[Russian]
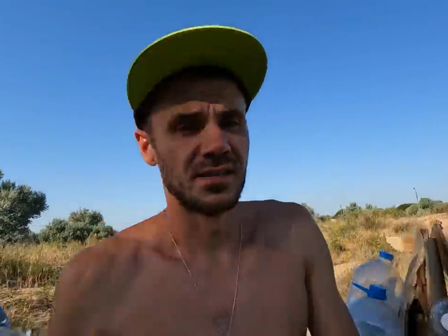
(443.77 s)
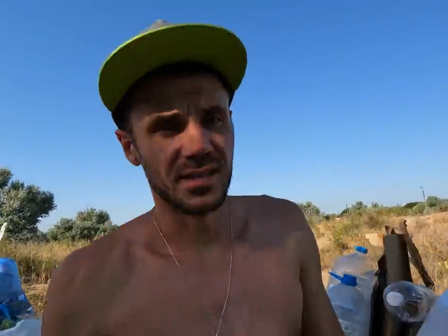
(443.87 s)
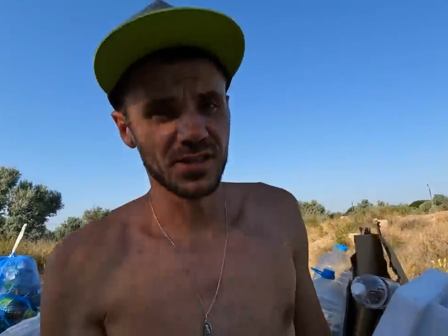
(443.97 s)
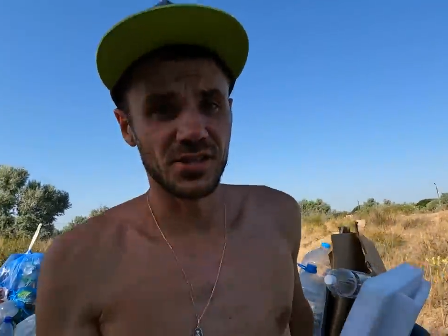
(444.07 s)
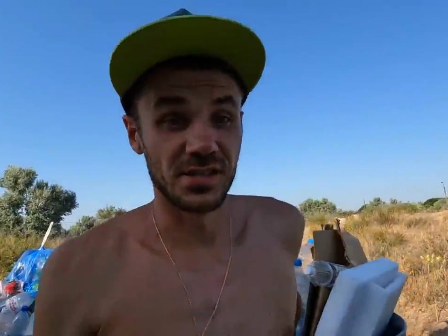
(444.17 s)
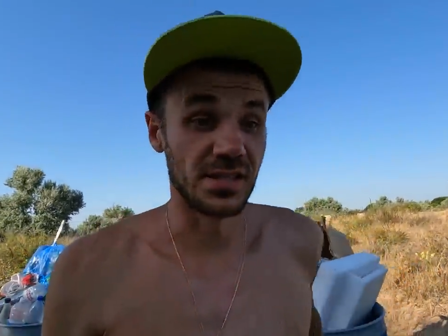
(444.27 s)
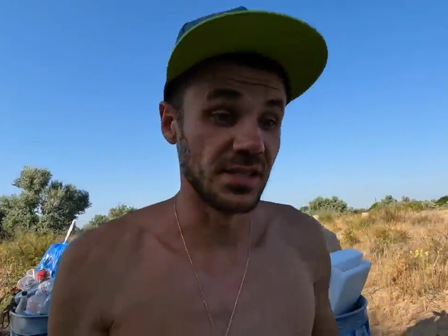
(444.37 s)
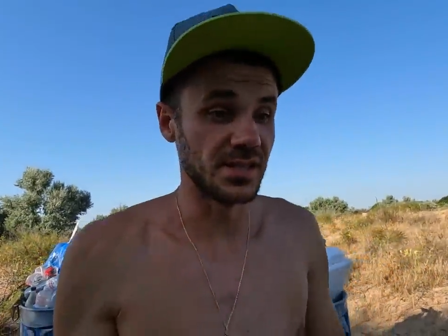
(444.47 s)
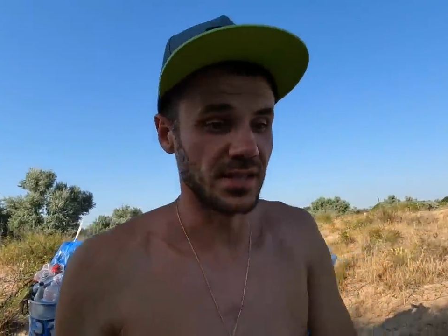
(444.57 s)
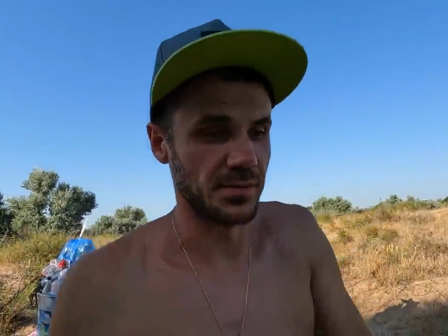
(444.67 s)
наших
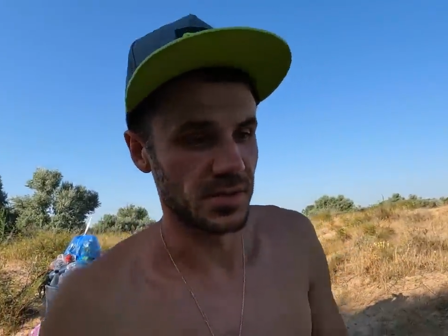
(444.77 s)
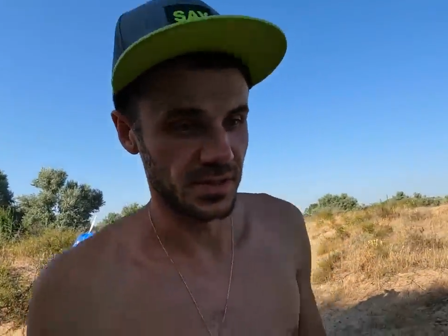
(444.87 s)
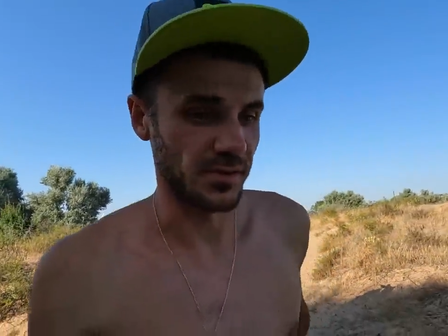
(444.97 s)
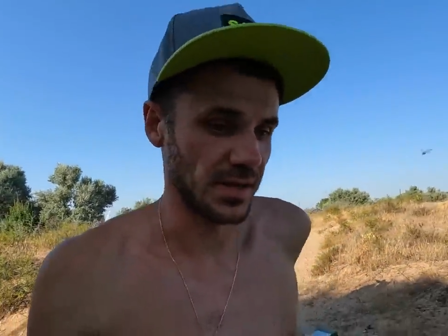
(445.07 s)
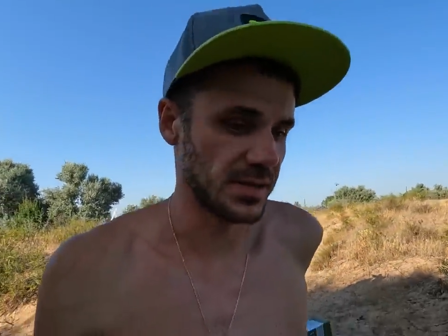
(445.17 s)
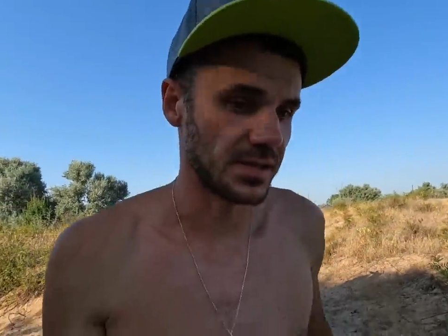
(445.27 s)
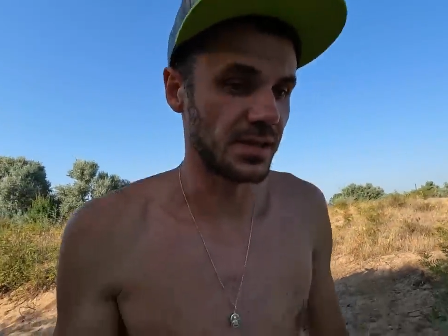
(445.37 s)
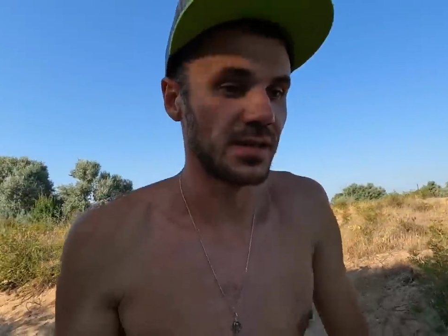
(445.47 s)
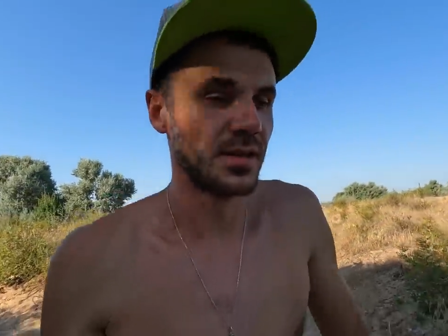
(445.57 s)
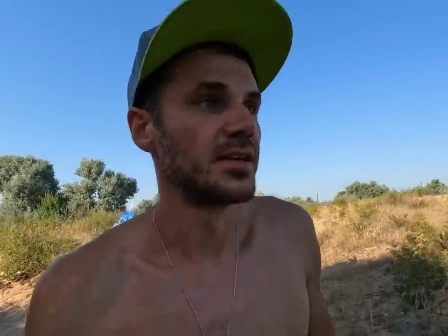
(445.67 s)
зрителей,
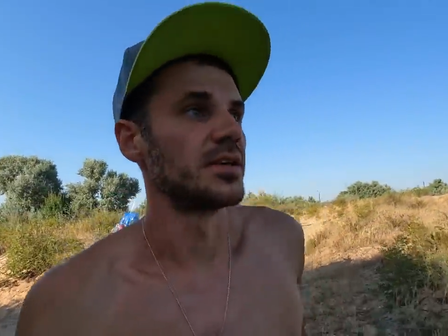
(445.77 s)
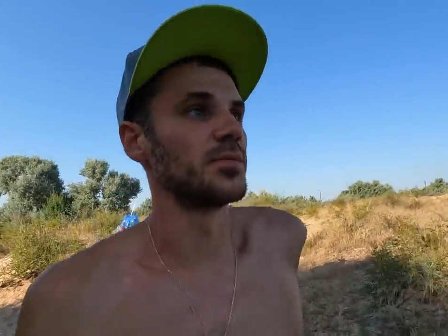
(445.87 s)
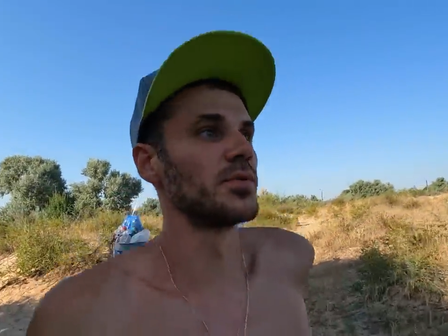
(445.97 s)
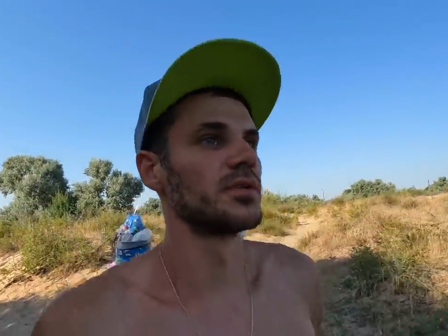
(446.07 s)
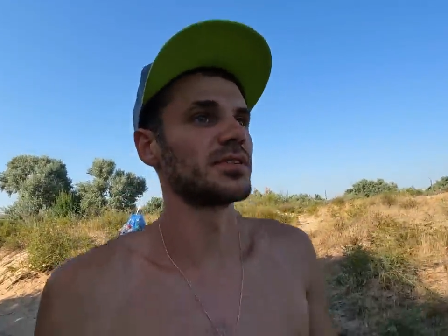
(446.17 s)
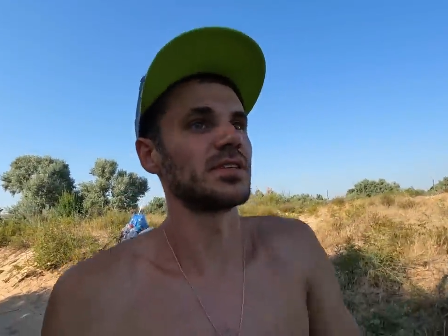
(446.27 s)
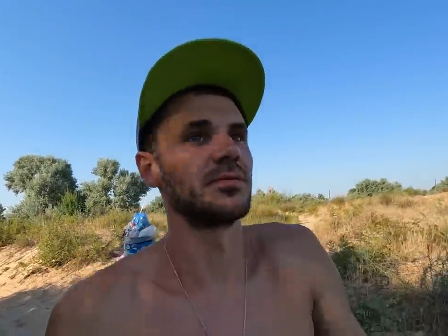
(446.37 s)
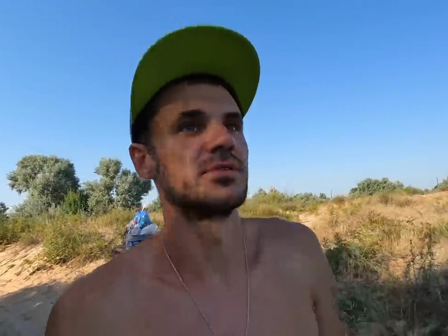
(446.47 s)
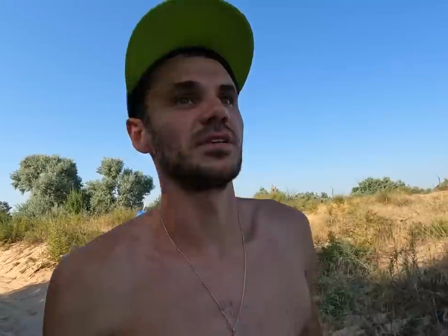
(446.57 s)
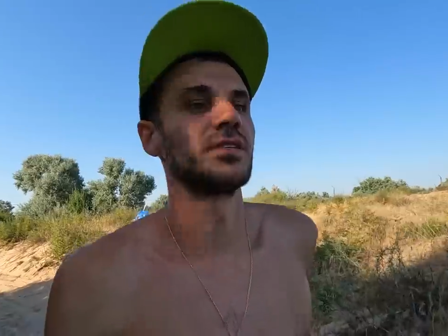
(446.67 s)
представляете? И было на
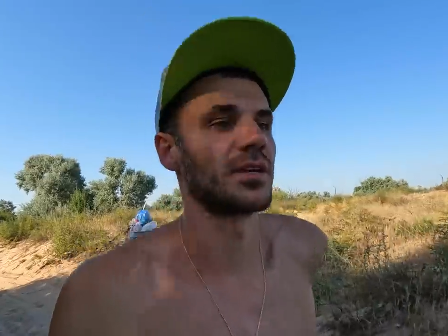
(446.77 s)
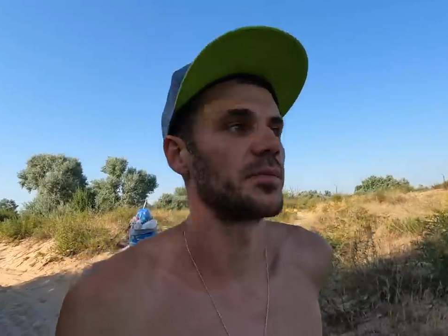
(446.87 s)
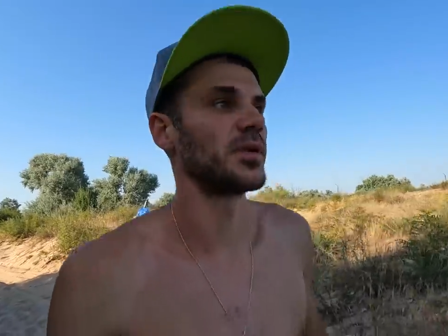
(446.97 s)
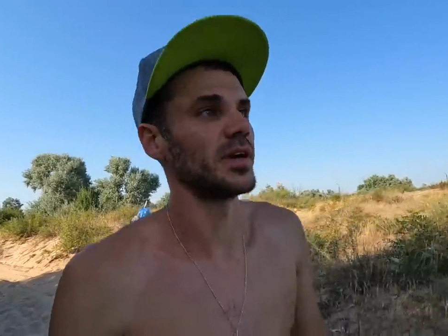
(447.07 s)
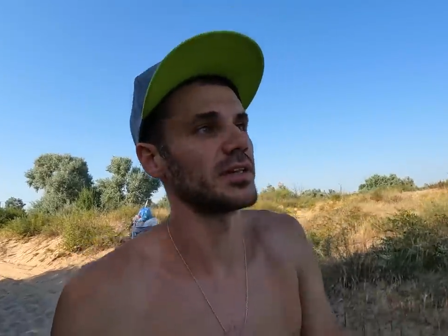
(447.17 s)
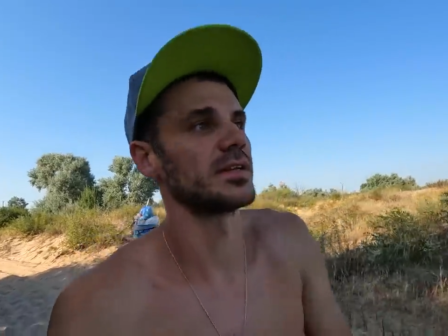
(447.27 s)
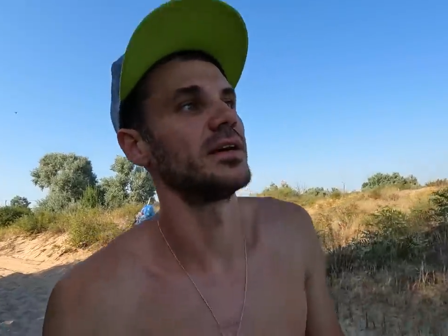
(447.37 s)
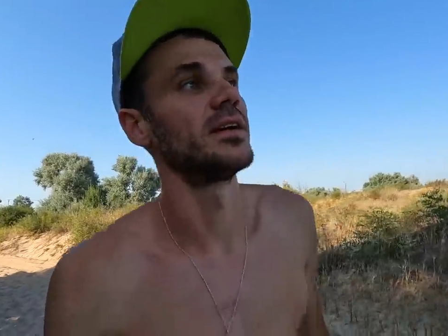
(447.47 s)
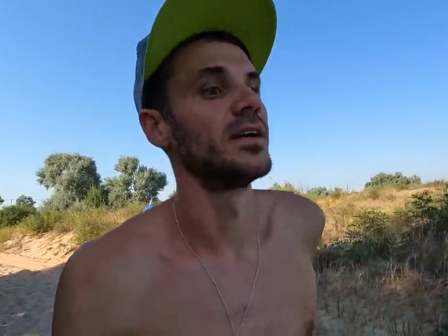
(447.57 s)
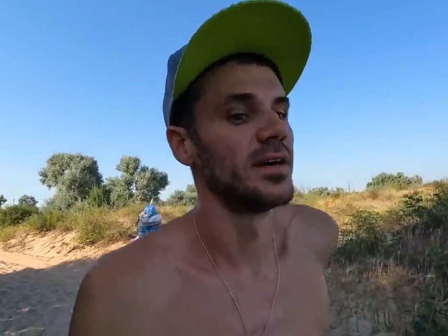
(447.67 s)
самом деле так приятно.